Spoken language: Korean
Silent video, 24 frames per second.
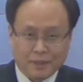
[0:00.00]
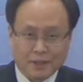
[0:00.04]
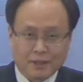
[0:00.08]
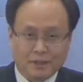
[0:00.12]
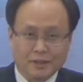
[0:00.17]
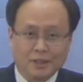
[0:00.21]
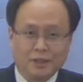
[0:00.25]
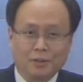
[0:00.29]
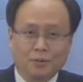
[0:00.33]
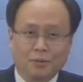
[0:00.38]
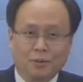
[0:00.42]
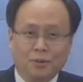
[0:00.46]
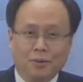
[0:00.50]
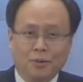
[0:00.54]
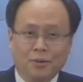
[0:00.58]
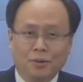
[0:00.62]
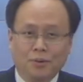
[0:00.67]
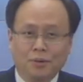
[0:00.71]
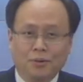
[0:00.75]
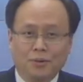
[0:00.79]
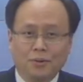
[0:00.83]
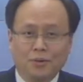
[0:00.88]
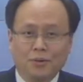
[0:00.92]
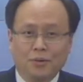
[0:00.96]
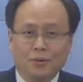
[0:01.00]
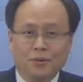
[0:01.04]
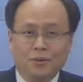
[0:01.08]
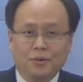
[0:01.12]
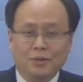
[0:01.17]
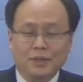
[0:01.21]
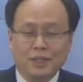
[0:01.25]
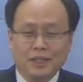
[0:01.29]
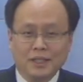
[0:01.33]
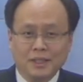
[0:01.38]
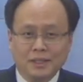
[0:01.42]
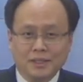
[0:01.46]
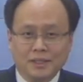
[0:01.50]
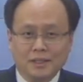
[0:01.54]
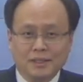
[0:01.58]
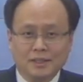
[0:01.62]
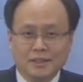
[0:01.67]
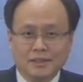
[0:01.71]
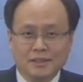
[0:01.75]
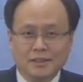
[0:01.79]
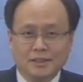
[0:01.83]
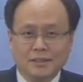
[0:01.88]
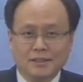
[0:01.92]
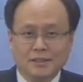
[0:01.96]
그리고
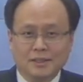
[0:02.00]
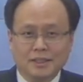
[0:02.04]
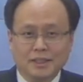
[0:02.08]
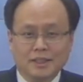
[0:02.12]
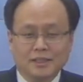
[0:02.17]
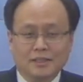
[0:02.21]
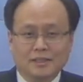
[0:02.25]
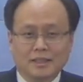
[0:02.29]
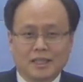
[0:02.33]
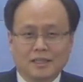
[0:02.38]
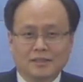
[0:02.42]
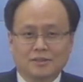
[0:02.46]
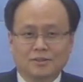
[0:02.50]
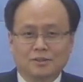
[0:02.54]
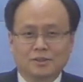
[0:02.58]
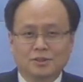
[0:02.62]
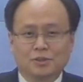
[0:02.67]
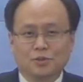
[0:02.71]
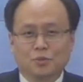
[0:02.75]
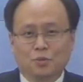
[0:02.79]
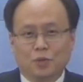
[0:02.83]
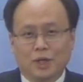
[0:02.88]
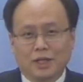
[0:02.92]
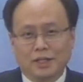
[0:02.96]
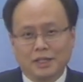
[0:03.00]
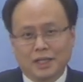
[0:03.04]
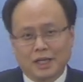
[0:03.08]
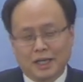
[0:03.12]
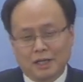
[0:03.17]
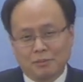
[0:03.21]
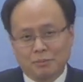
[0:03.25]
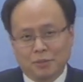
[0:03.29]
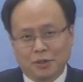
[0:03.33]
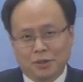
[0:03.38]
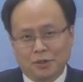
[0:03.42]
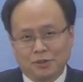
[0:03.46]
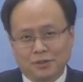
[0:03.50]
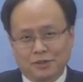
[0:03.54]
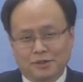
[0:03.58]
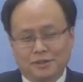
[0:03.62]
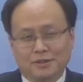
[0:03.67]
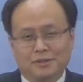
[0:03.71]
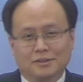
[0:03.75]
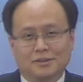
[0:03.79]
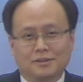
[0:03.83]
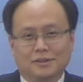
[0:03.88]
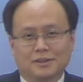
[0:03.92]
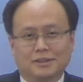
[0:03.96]
이는 이는 하는 것은 왜냐하면
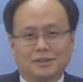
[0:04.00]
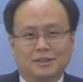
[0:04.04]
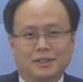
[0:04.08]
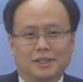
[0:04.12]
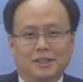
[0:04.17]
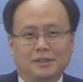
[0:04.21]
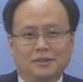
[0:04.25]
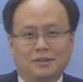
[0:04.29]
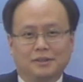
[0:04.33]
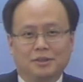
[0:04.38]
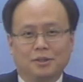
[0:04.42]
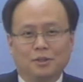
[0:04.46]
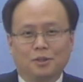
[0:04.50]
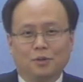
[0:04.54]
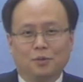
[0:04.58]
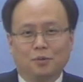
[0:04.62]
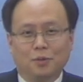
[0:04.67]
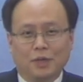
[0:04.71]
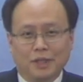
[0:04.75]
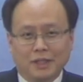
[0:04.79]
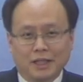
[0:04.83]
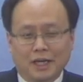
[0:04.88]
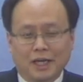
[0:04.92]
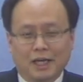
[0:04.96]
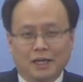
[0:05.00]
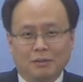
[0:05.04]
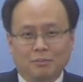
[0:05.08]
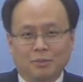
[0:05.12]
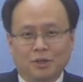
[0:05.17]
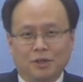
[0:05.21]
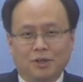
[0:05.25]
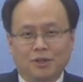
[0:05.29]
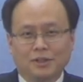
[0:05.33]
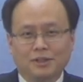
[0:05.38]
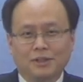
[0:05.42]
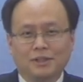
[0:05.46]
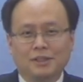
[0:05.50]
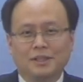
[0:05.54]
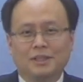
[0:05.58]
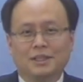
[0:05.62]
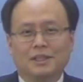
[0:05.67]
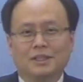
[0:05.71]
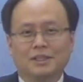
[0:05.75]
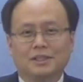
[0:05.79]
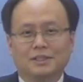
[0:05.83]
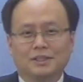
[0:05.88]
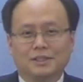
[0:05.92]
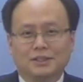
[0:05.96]
그런 뜻이에요. 왜냐하면
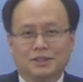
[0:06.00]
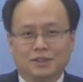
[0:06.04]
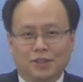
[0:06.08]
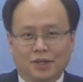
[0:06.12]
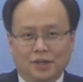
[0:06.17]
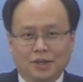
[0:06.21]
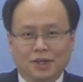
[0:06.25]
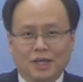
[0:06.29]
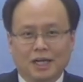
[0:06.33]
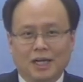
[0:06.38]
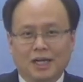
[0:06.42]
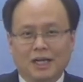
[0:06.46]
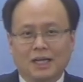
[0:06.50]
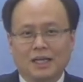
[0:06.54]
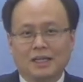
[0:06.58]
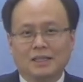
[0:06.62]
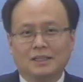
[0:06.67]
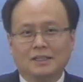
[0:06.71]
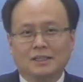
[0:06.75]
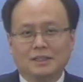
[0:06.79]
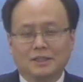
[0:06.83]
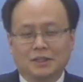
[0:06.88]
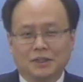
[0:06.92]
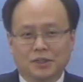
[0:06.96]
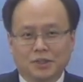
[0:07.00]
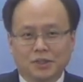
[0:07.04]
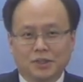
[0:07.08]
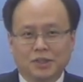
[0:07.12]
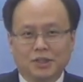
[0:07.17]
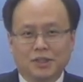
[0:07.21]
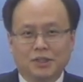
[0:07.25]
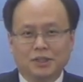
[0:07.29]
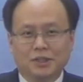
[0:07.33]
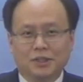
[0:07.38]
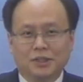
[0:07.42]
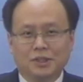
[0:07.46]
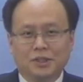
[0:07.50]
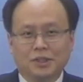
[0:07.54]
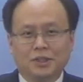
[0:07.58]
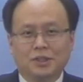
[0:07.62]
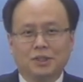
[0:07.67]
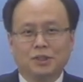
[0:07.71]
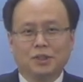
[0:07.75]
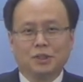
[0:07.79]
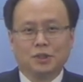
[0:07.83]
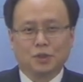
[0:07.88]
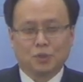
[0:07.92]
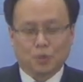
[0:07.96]
저가
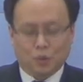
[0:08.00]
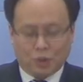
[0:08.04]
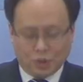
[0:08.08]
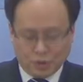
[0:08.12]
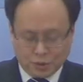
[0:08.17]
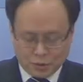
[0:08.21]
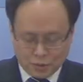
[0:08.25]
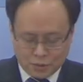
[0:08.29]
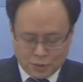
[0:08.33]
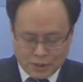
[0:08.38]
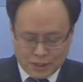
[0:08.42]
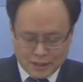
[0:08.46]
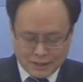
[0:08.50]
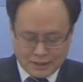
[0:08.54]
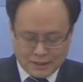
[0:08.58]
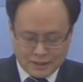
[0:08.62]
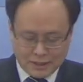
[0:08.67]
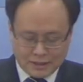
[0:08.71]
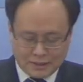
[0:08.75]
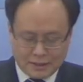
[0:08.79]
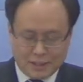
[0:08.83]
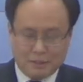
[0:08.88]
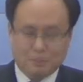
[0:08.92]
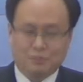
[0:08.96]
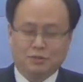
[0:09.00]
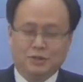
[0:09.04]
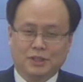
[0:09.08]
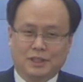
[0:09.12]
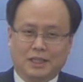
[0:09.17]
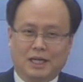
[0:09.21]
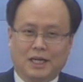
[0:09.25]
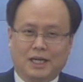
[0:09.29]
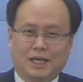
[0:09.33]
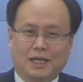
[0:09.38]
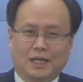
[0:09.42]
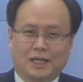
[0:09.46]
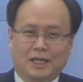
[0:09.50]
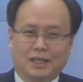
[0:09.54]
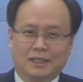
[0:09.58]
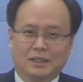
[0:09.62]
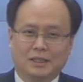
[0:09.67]
너희를 권고하시기 때문이다.